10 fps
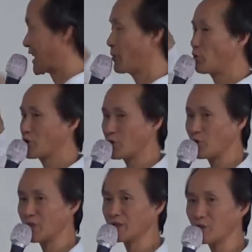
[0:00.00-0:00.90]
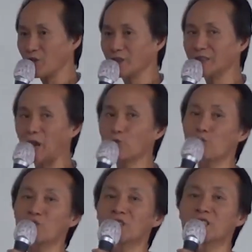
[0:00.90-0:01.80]
기본적으로 있는 소리는
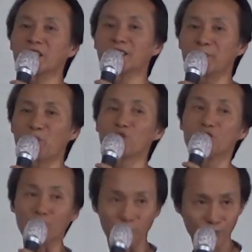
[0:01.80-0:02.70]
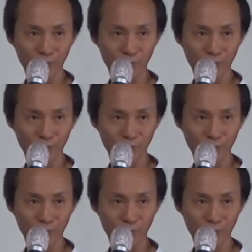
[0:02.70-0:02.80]
단군조선 시대 때 표준음.